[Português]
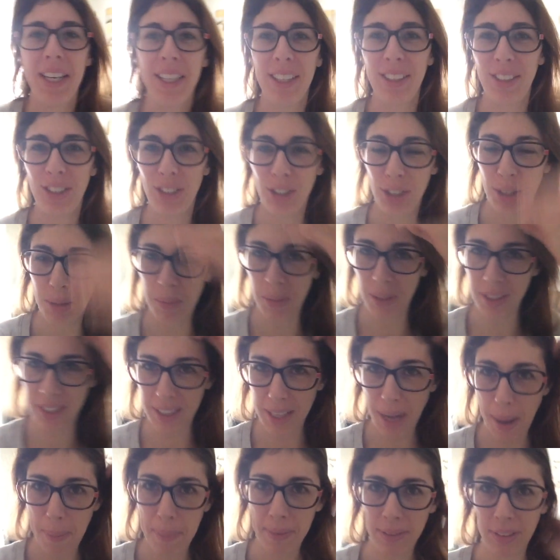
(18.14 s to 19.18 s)
antes de
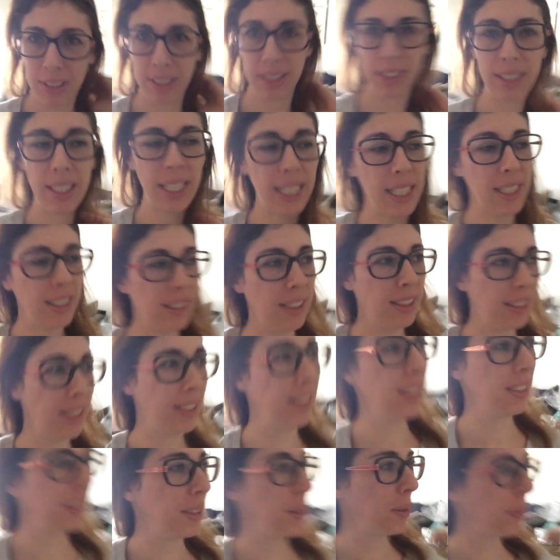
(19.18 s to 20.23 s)
mostrar para
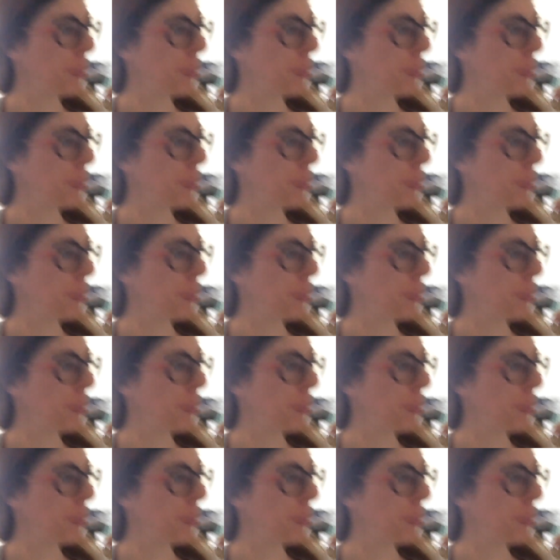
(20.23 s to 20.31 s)
vocês.